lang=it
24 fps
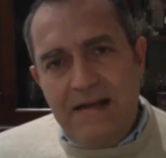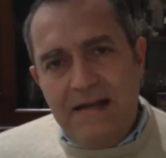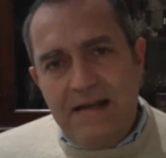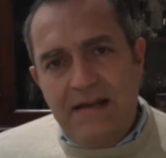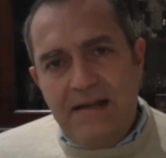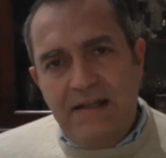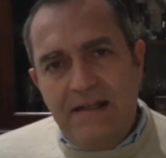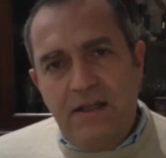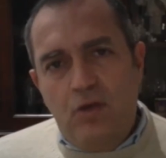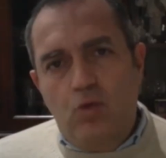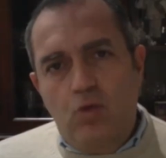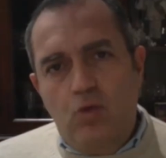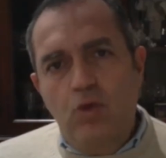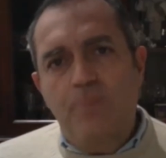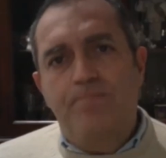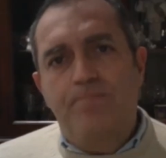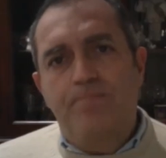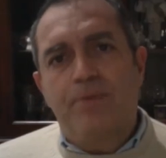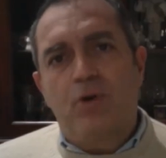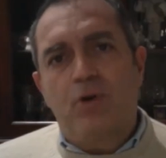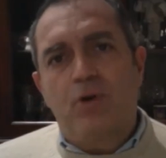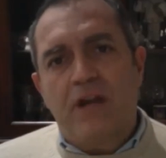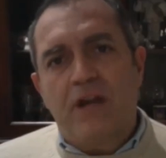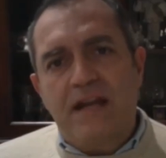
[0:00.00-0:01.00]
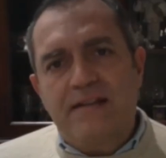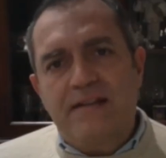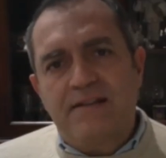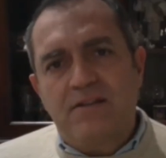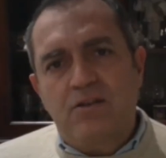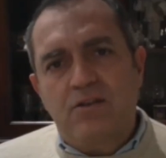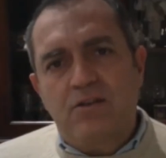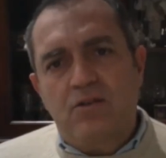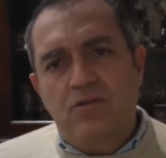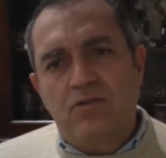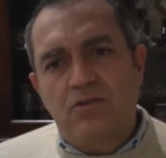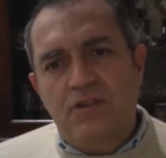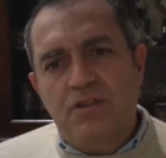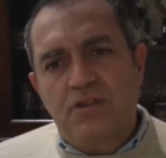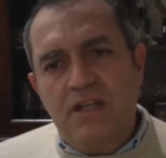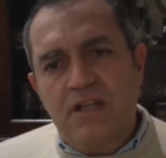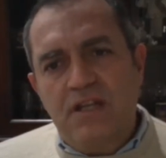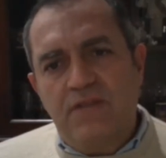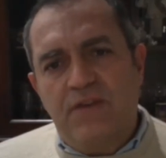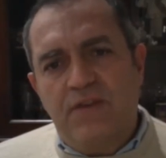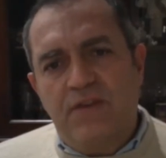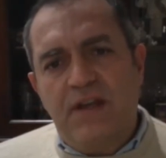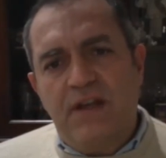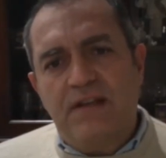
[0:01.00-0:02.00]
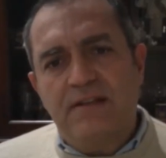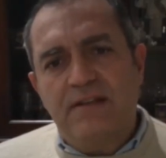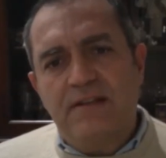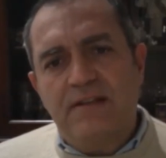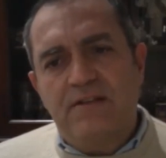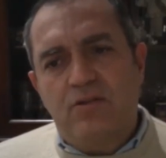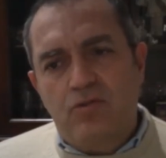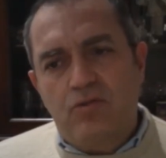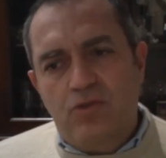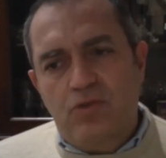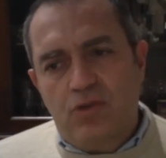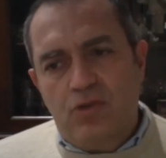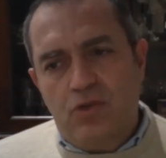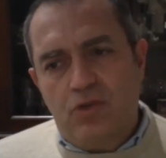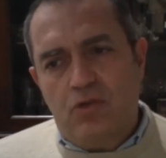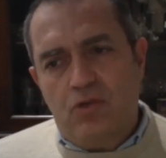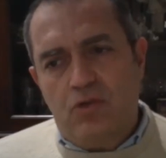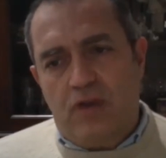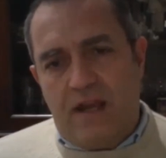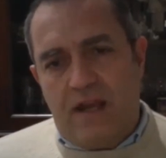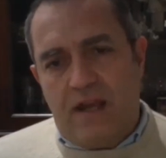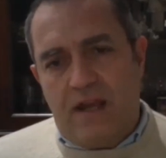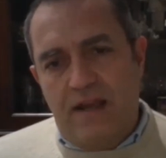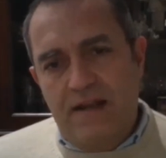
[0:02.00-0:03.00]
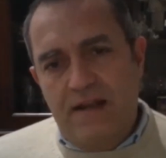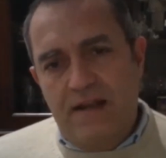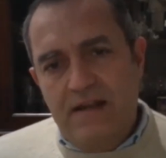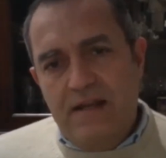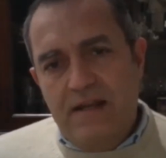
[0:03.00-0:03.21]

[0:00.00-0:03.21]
in cui il progresso non significa distruzione,